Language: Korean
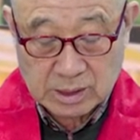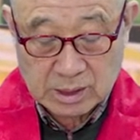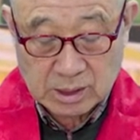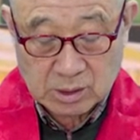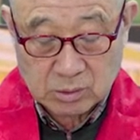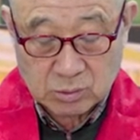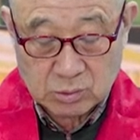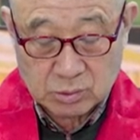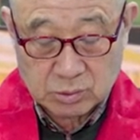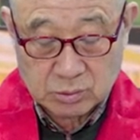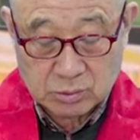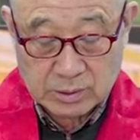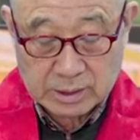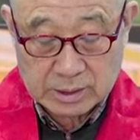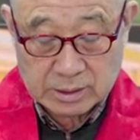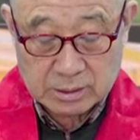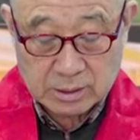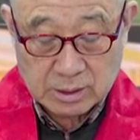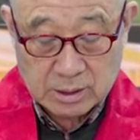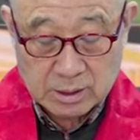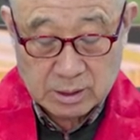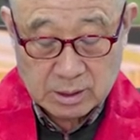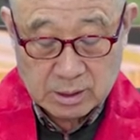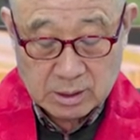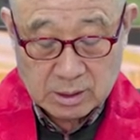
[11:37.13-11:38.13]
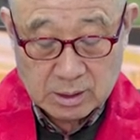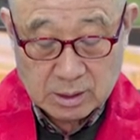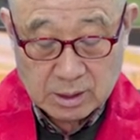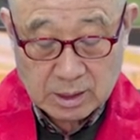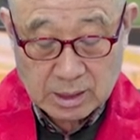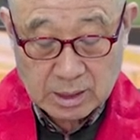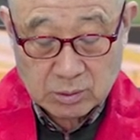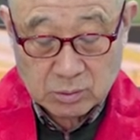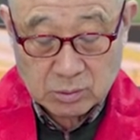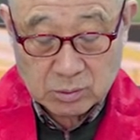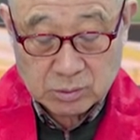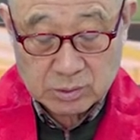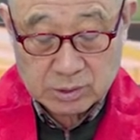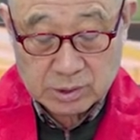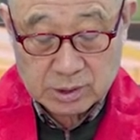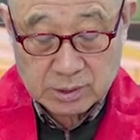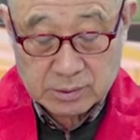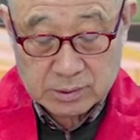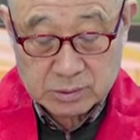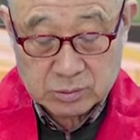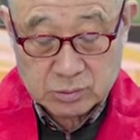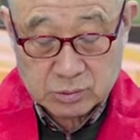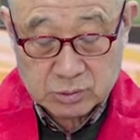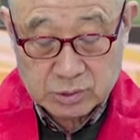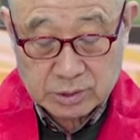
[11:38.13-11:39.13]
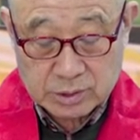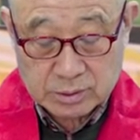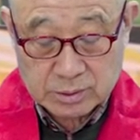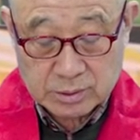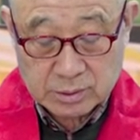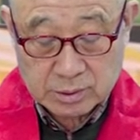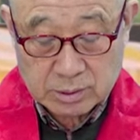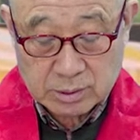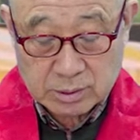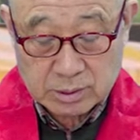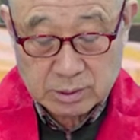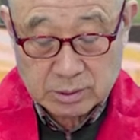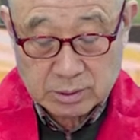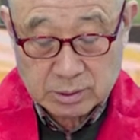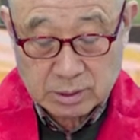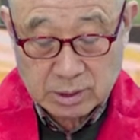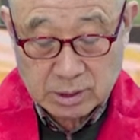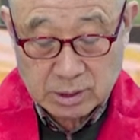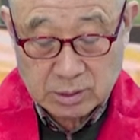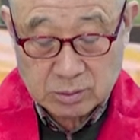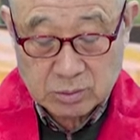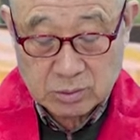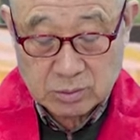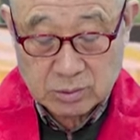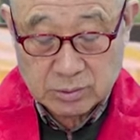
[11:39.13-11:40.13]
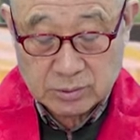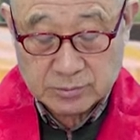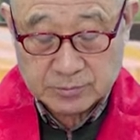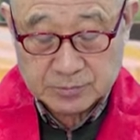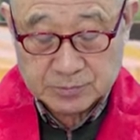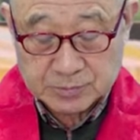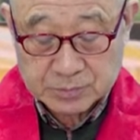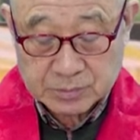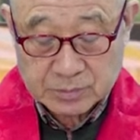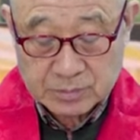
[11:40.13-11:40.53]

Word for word: 앙코르와 앙코르 사원 유정 경내에도